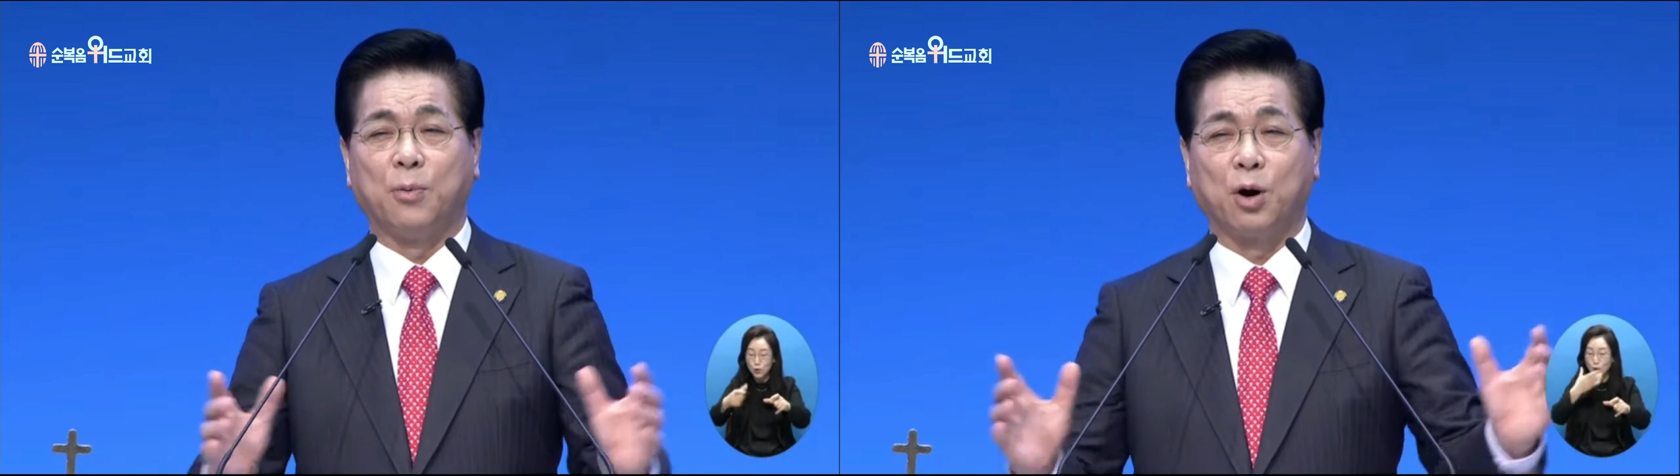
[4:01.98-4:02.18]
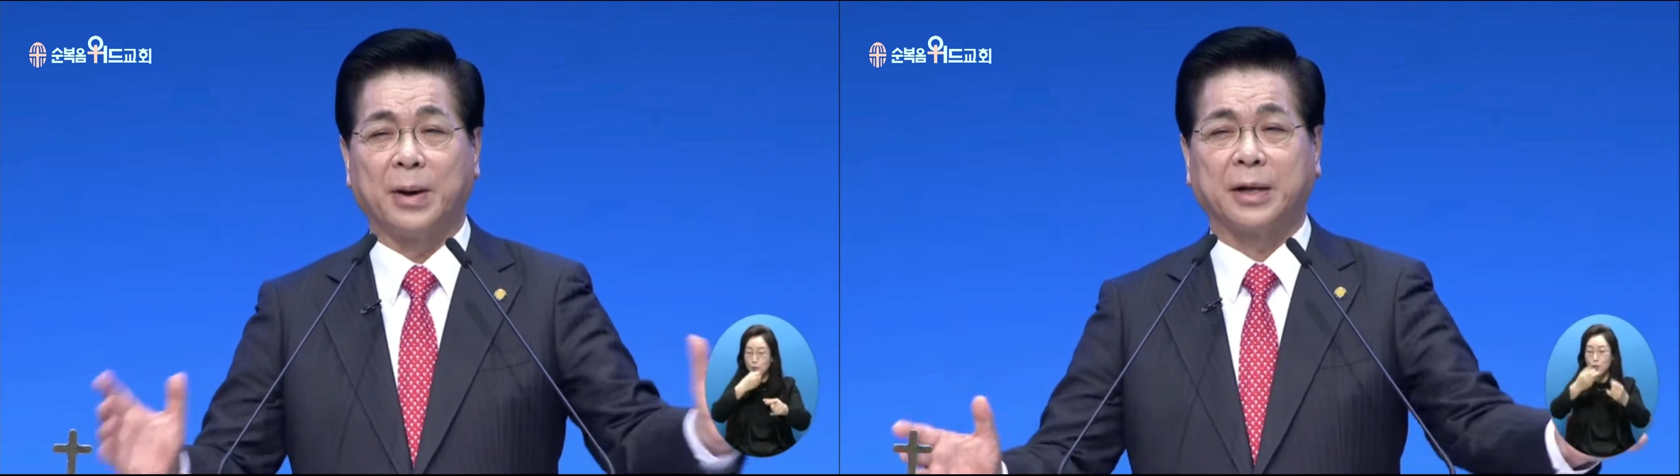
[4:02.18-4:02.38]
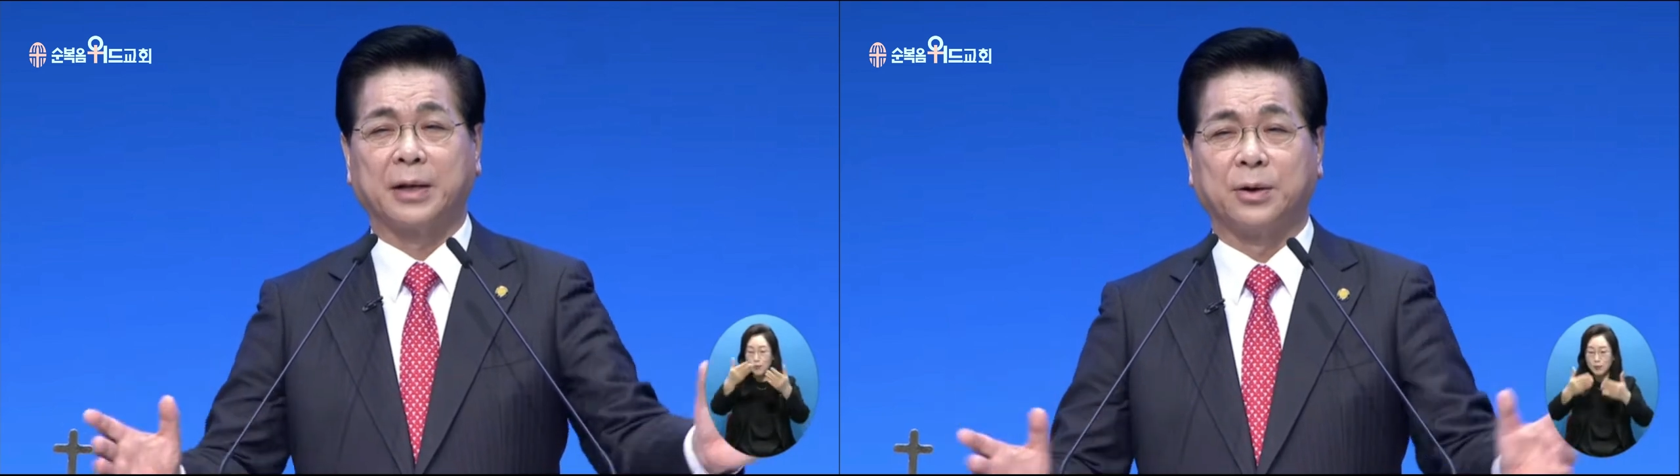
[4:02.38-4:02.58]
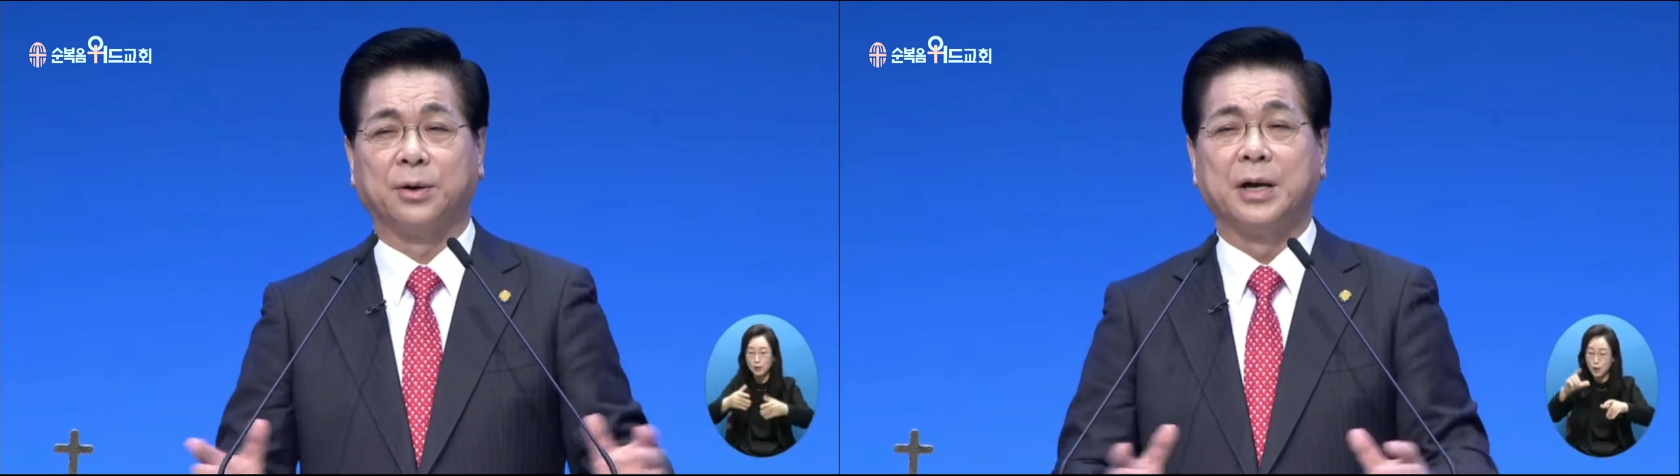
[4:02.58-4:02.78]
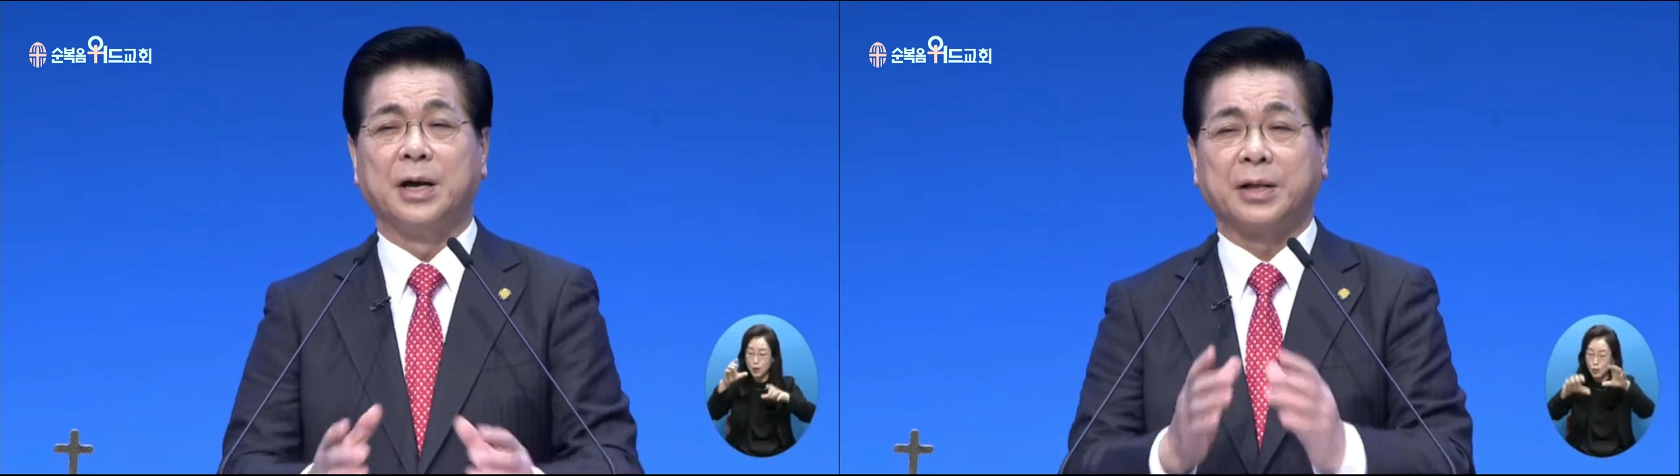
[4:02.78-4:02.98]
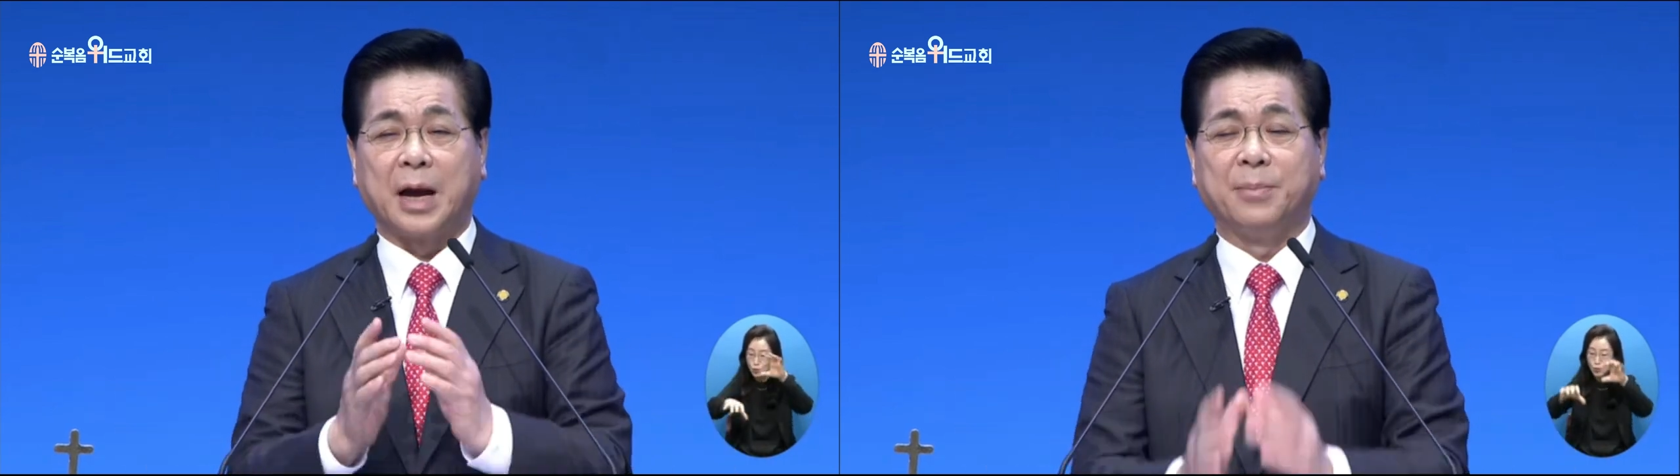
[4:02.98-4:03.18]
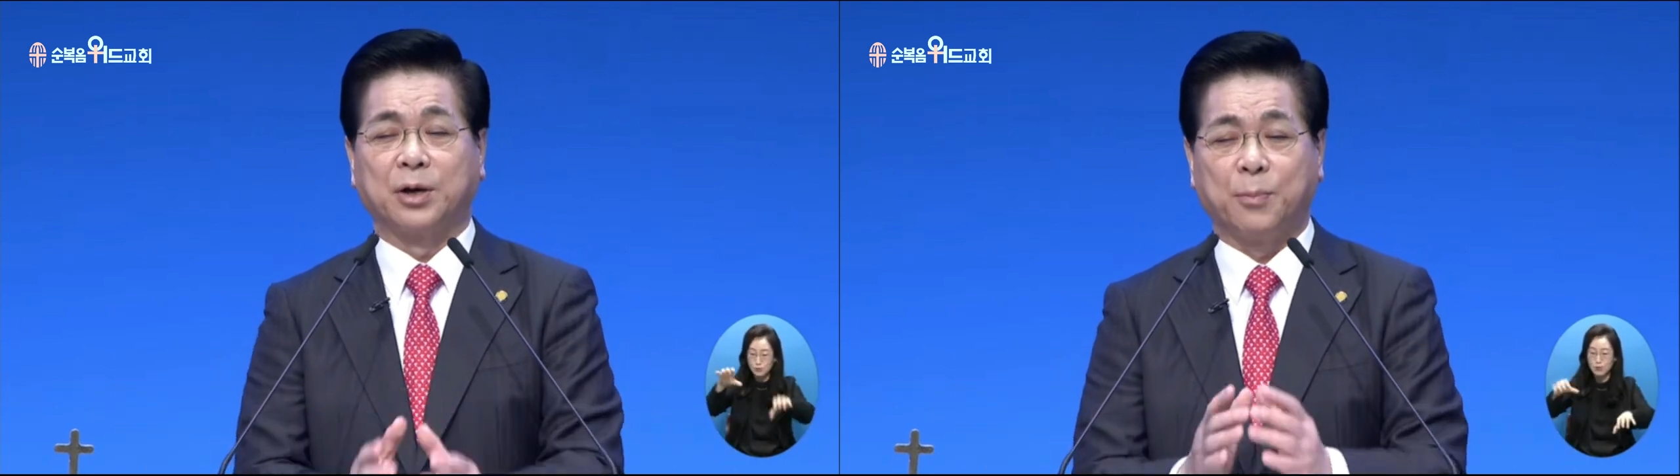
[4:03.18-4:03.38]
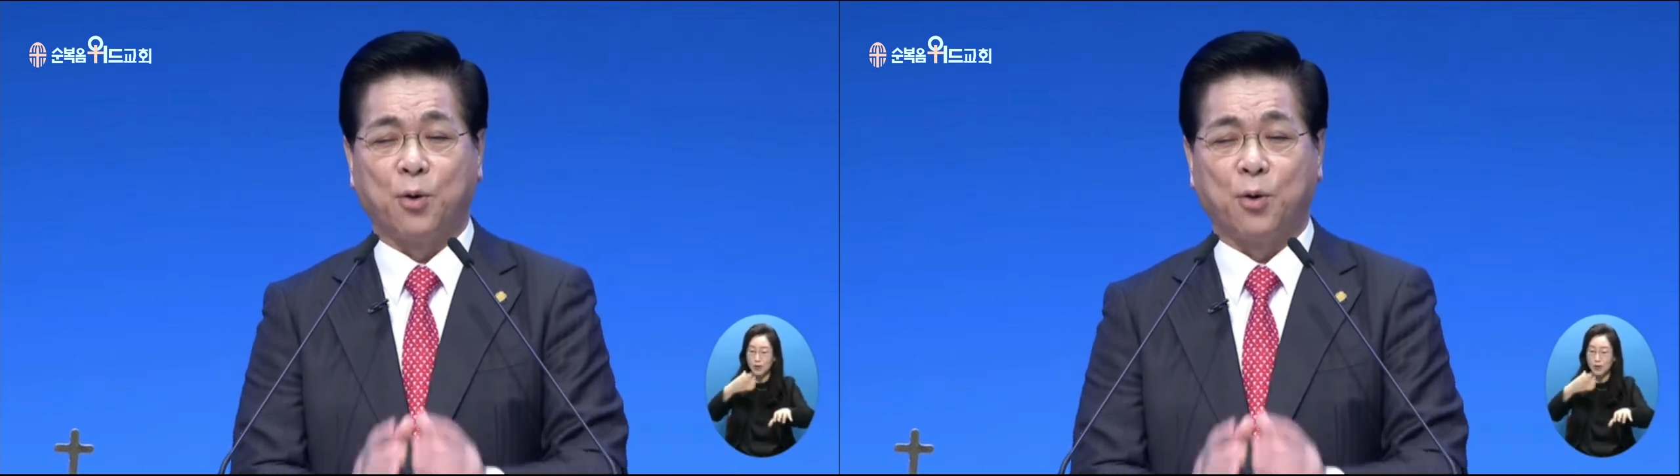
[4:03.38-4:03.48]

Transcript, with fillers: 복을 받게 되고 대한민국이